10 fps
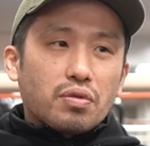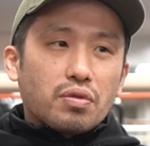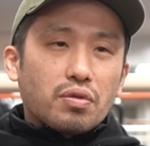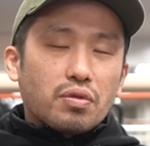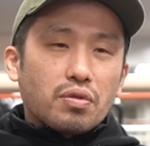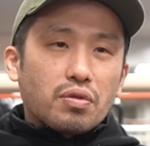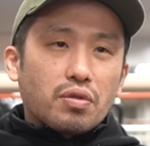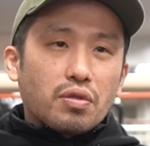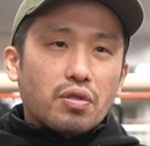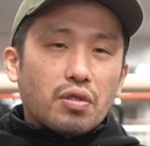
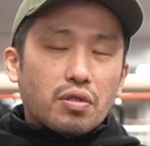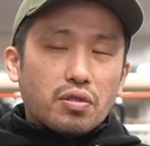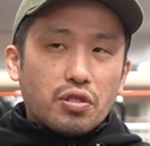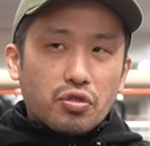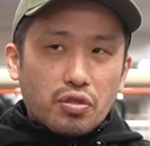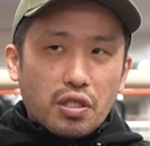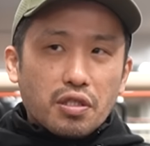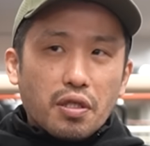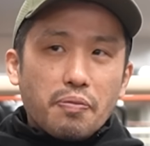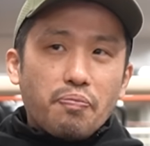23
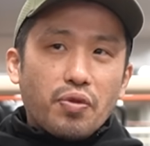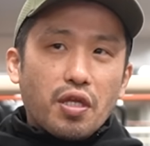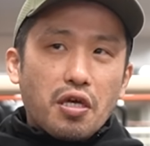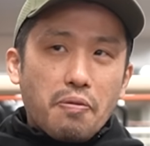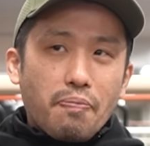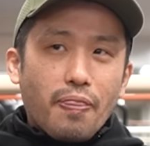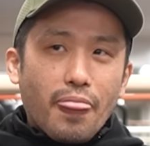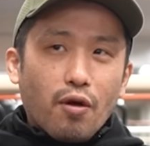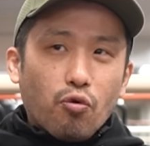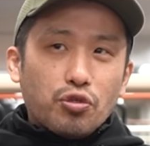歳で
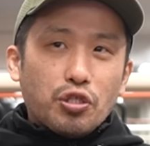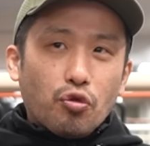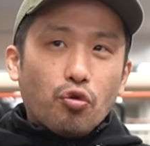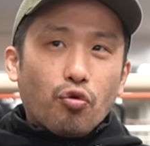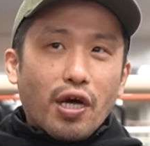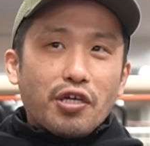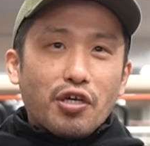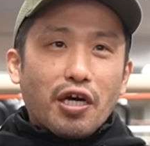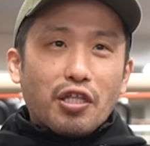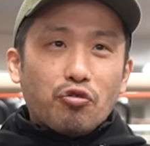本人どんどん階級
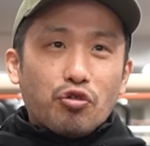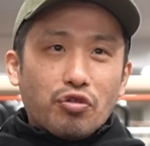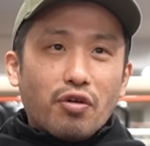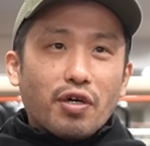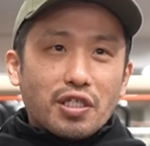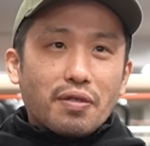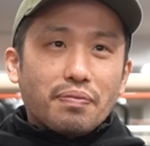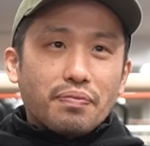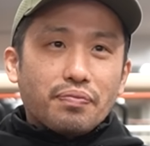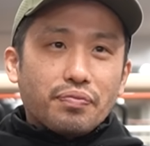上げていくって言ってるわけじゃん。
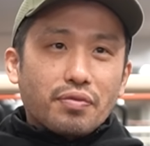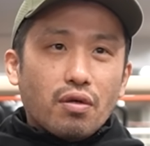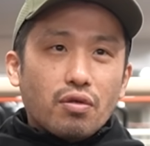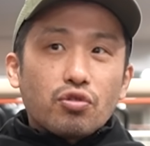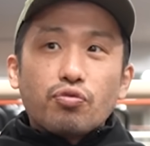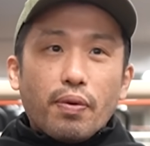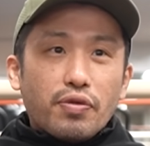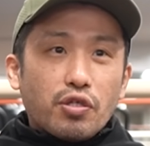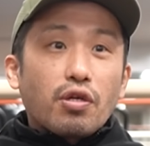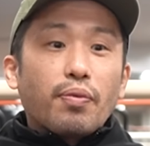
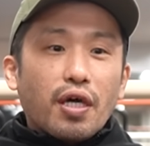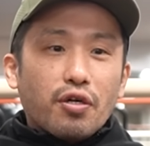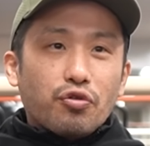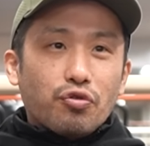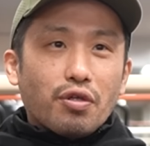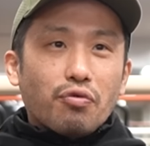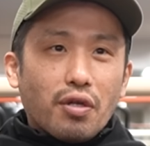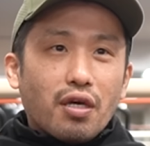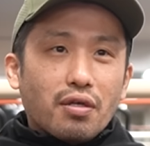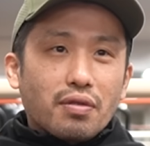スーパーフェザーぐらいまで上げるって言ってるよ
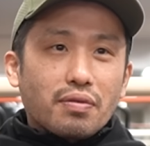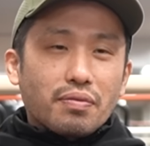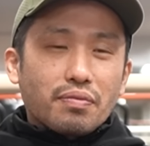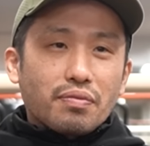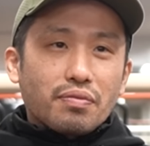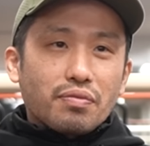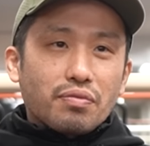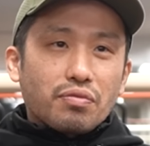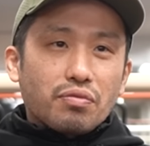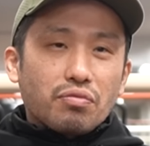ね。そんなこと
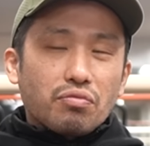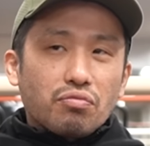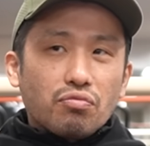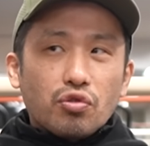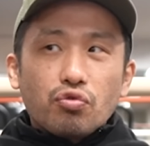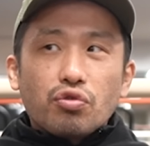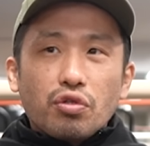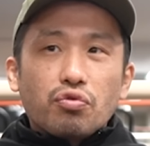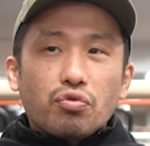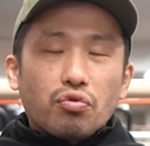言ってる？言って
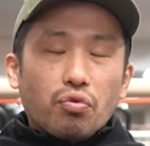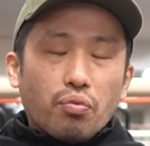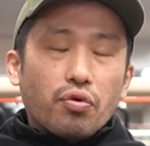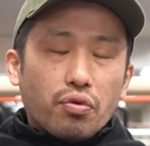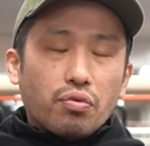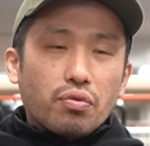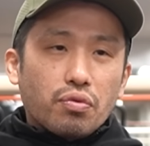ると思うよ。